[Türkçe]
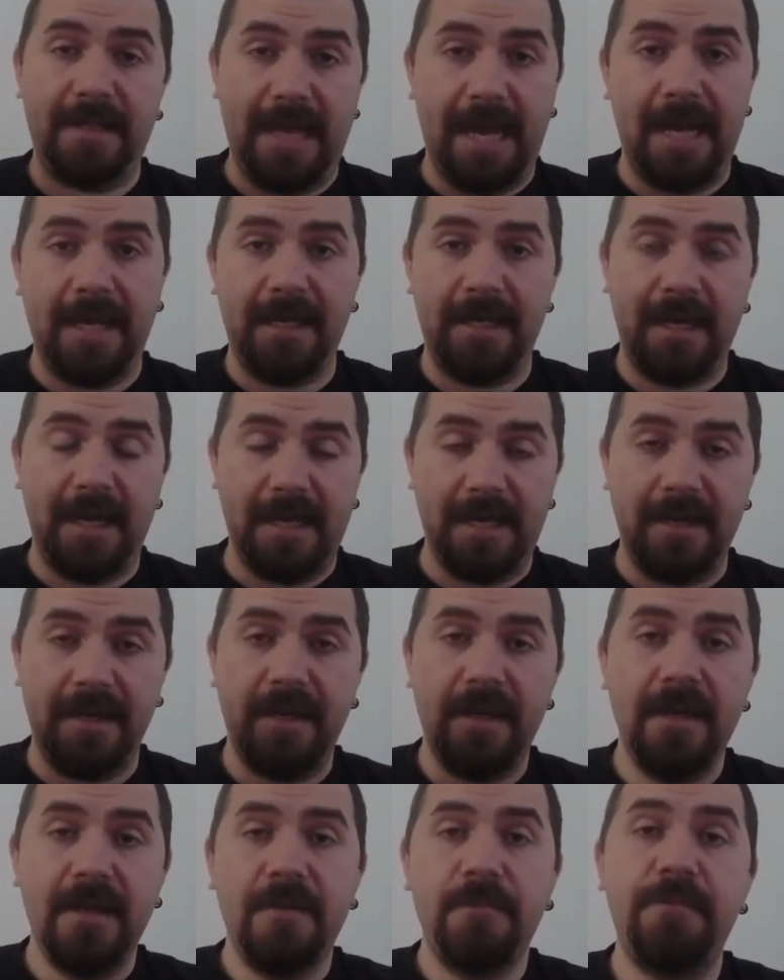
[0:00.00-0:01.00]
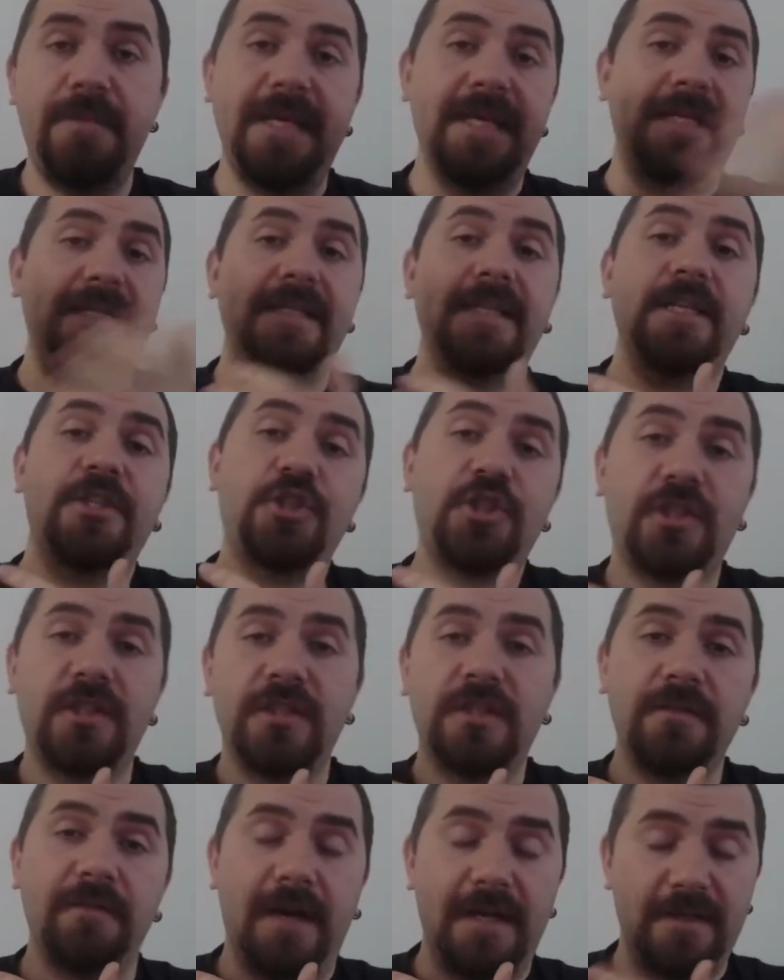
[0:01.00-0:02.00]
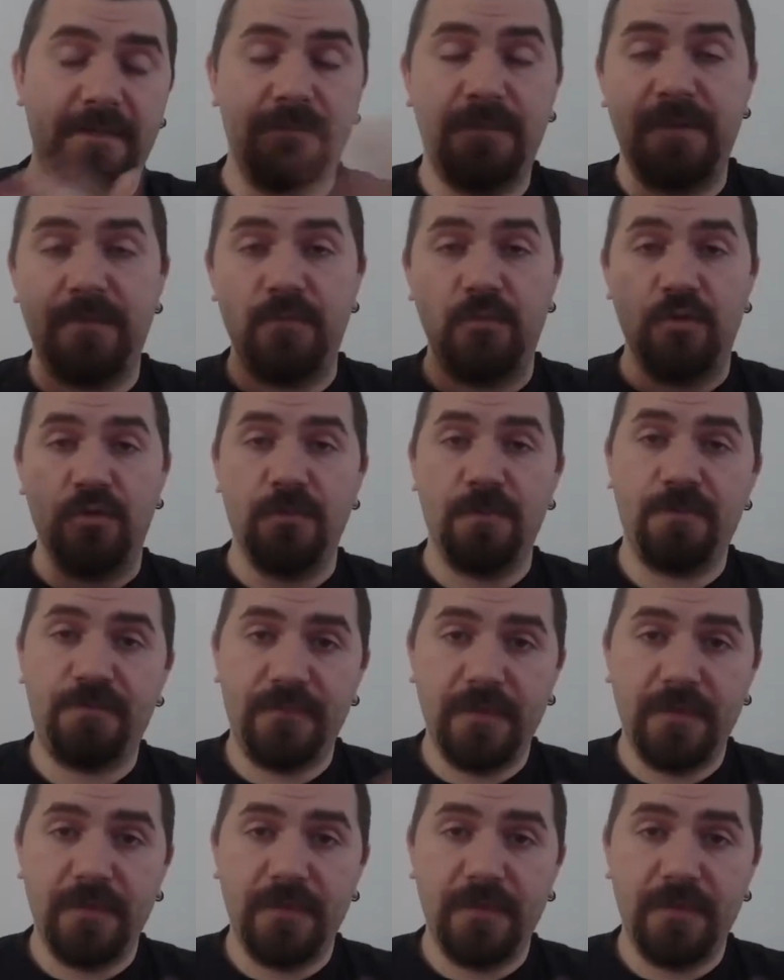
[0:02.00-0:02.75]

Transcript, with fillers: Yani hani bir yerinde çıkıntı var bilmiyorum.